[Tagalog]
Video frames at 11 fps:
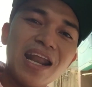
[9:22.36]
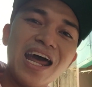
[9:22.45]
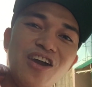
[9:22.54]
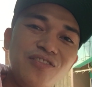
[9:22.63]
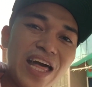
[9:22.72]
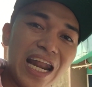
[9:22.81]
Para
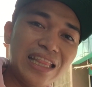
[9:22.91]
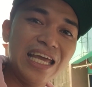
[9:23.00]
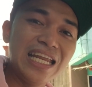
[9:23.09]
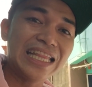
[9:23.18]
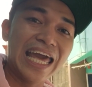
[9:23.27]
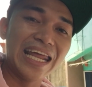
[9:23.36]
ngayon
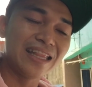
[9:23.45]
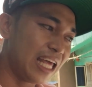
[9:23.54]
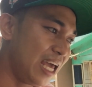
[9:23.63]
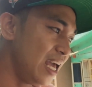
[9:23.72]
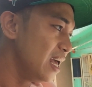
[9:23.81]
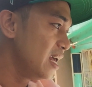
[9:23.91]
darating na
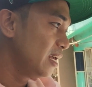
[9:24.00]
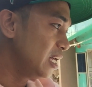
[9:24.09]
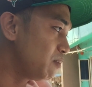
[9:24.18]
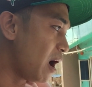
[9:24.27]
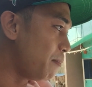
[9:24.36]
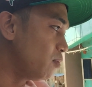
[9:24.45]
30
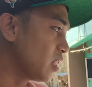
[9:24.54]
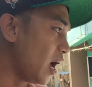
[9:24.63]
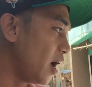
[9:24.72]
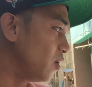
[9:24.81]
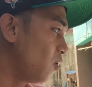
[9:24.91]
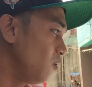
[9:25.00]
is makapunta
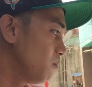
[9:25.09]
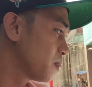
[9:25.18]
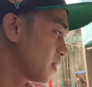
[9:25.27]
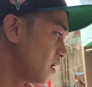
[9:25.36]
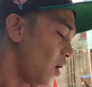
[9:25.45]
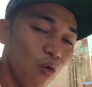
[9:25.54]
kayo.
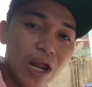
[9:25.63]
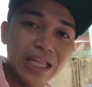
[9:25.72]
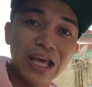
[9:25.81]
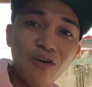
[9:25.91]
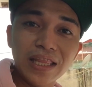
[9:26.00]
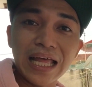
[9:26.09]

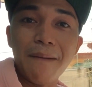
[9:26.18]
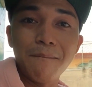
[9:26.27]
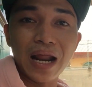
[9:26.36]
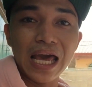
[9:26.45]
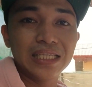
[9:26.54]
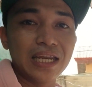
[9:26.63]
Ulitin ko ulit ha, ah, ang
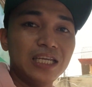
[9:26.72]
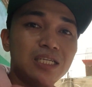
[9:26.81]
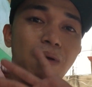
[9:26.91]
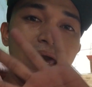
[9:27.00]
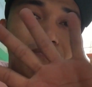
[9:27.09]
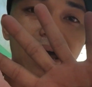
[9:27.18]
price
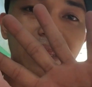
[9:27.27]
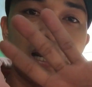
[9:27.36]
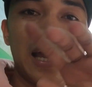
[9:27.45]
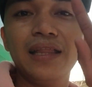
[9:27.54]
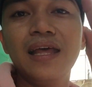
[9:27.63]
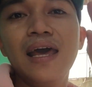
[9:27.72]
range
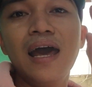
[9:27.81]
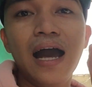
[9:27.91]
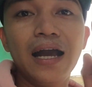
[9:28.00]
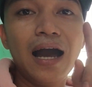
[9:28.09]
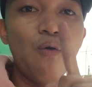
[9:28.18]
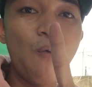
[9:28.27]
500
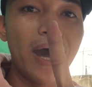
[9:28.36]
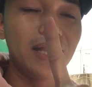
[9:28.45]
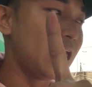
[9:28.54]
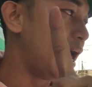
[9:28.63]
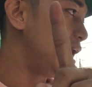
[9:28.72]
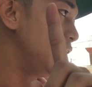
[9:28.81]
hanggang
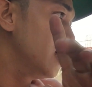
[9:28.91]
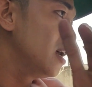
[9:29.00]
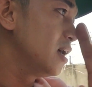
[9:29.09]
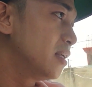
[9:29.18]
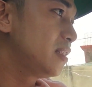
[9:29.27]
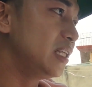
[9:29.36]
1K.
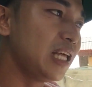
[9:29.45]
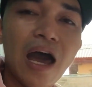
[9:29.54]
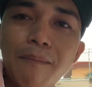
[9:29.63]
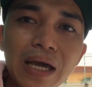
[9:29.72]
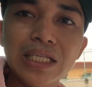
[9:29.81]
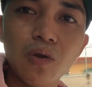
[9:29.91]
Hindi na tayo
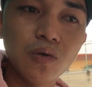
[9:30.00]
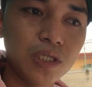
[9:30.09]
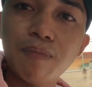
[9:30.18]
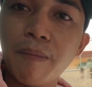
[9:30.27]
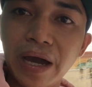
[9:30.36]
nakapag-exclusive.